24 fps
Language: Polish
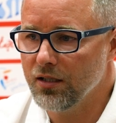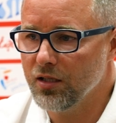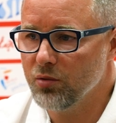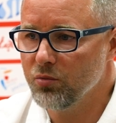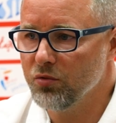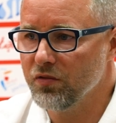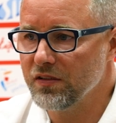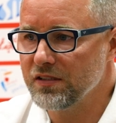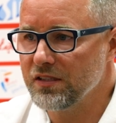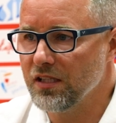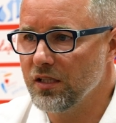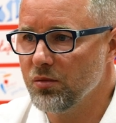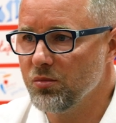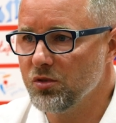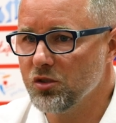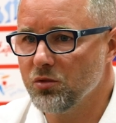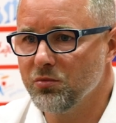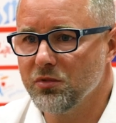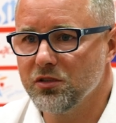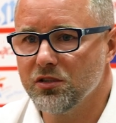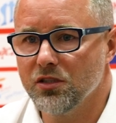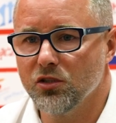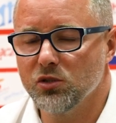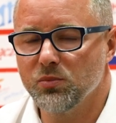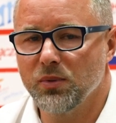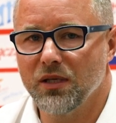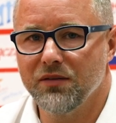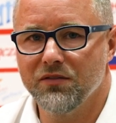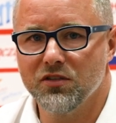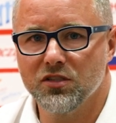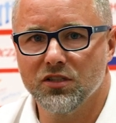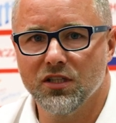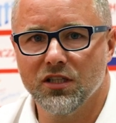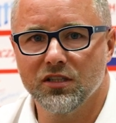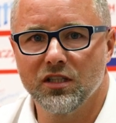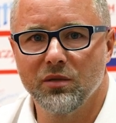tak jak mówię, zdajemy sobie z tego
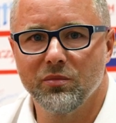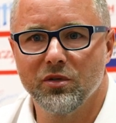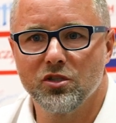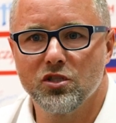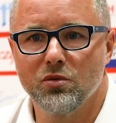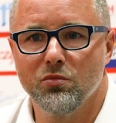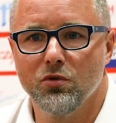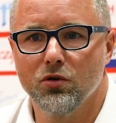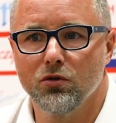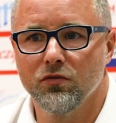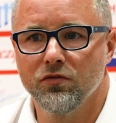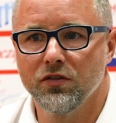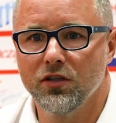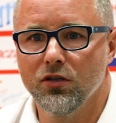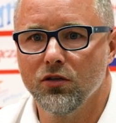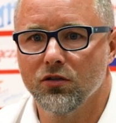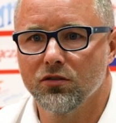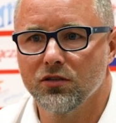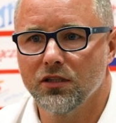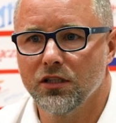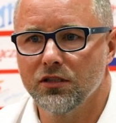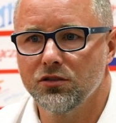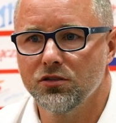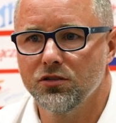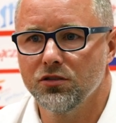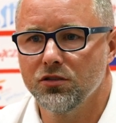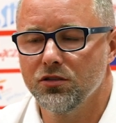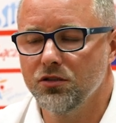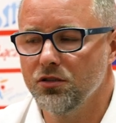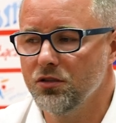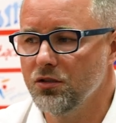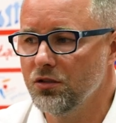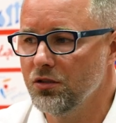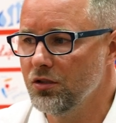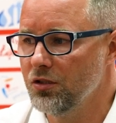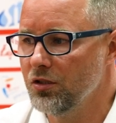sprawę, że tak te mecze mogą wyglądać i,
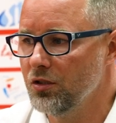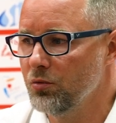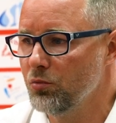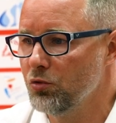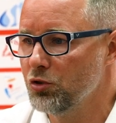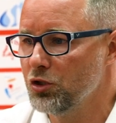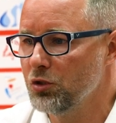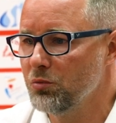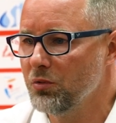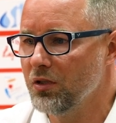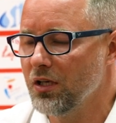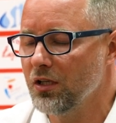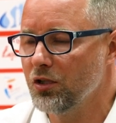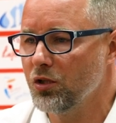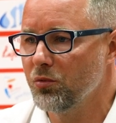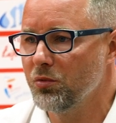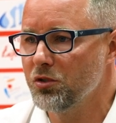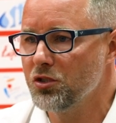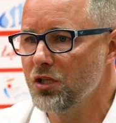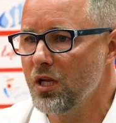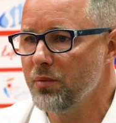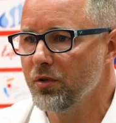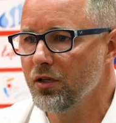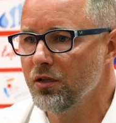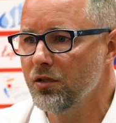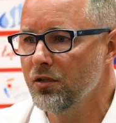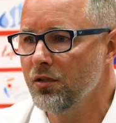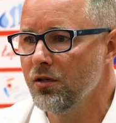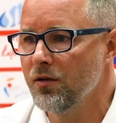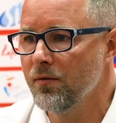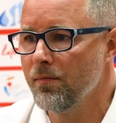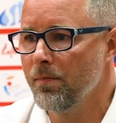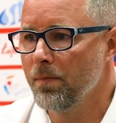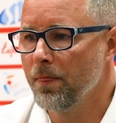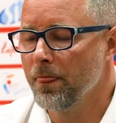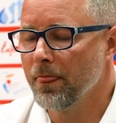i, i musimy na to być lepiej
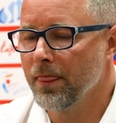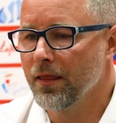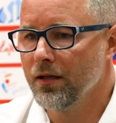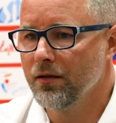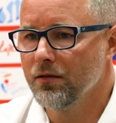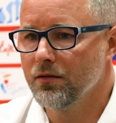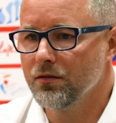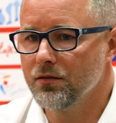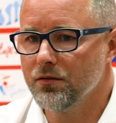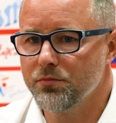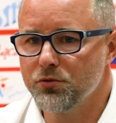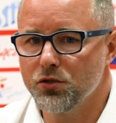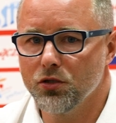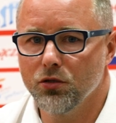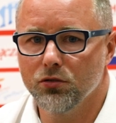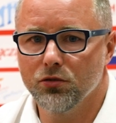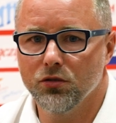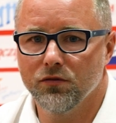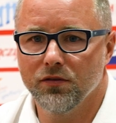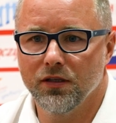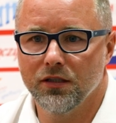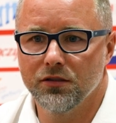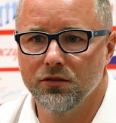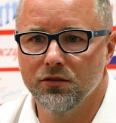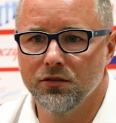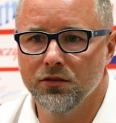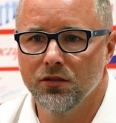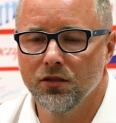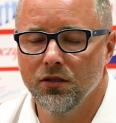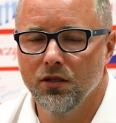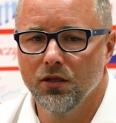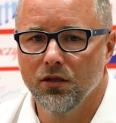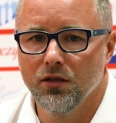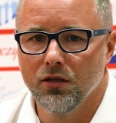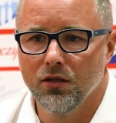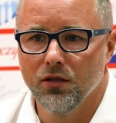e, przygotowani.
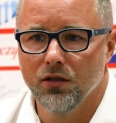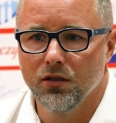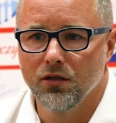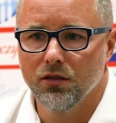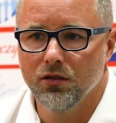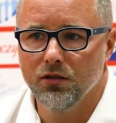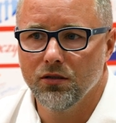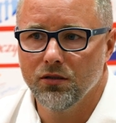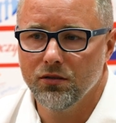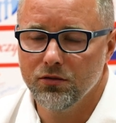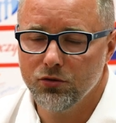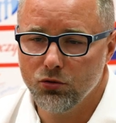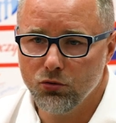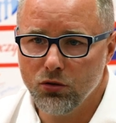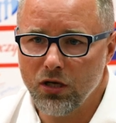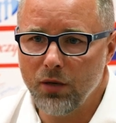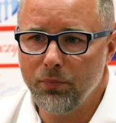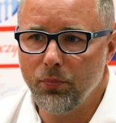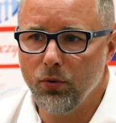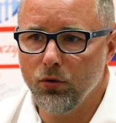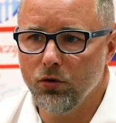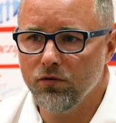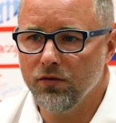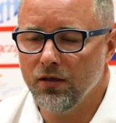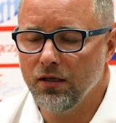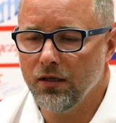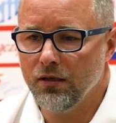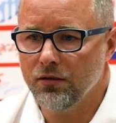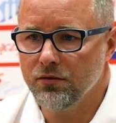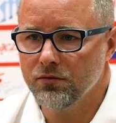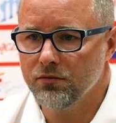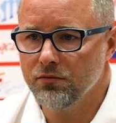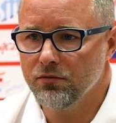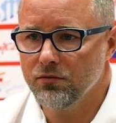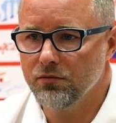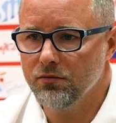E, druga
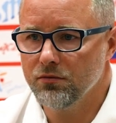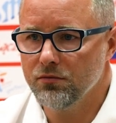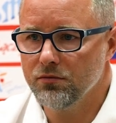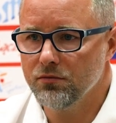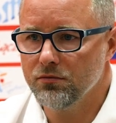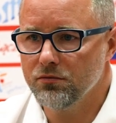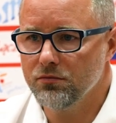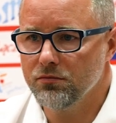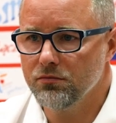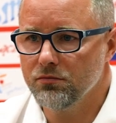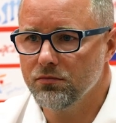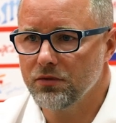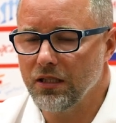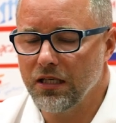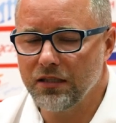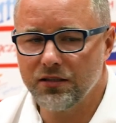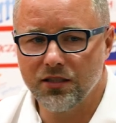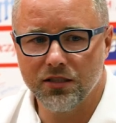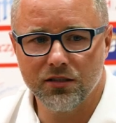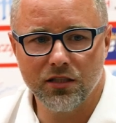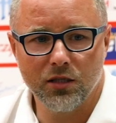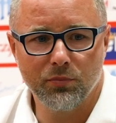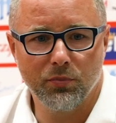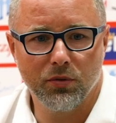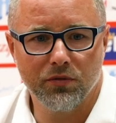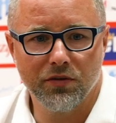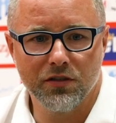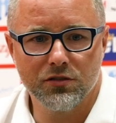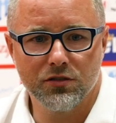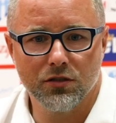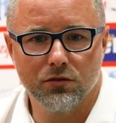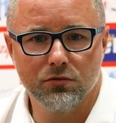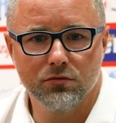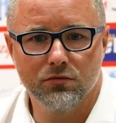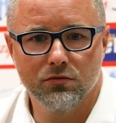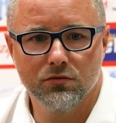połowa, tak jak trener
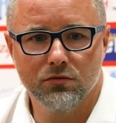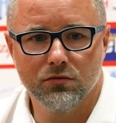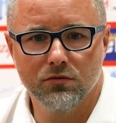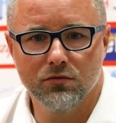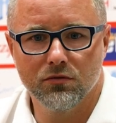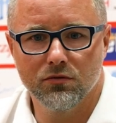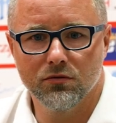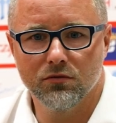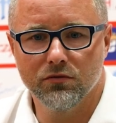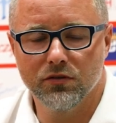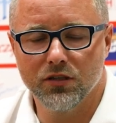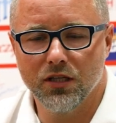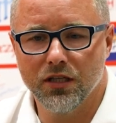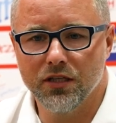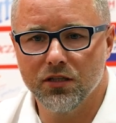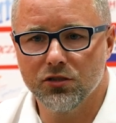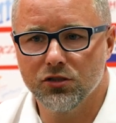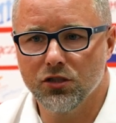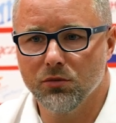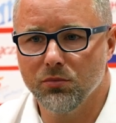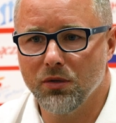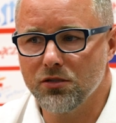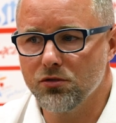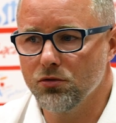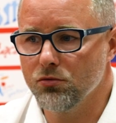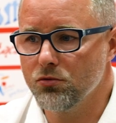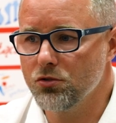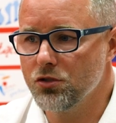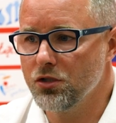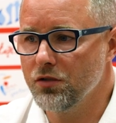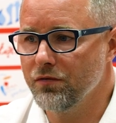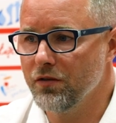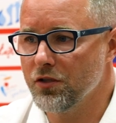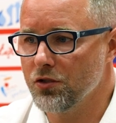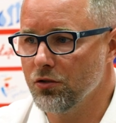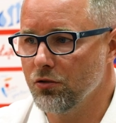powiedział, wydaje się bardzo
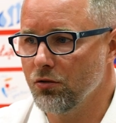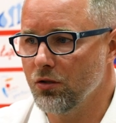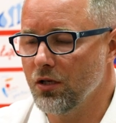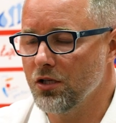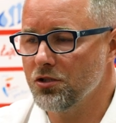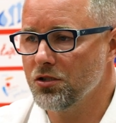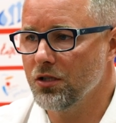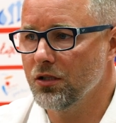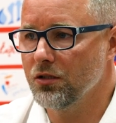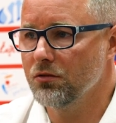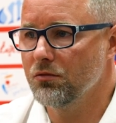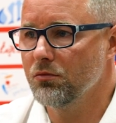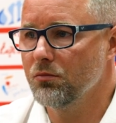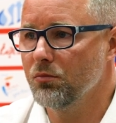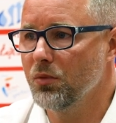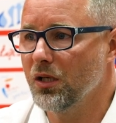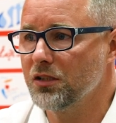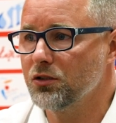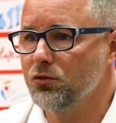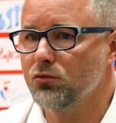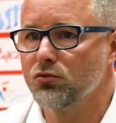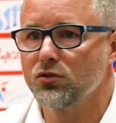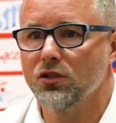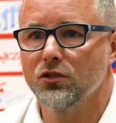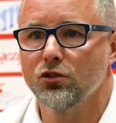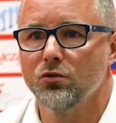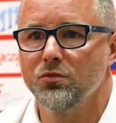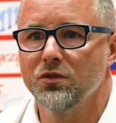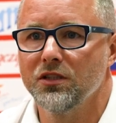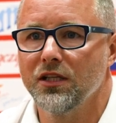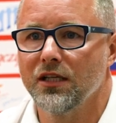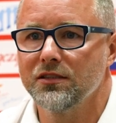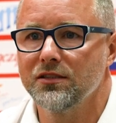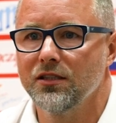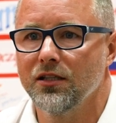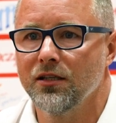uczciwie, że to nasza bardzo duża
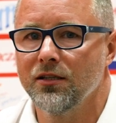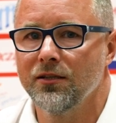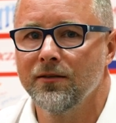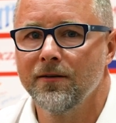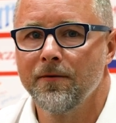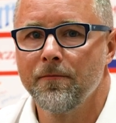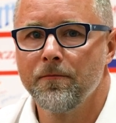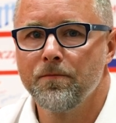dominacja.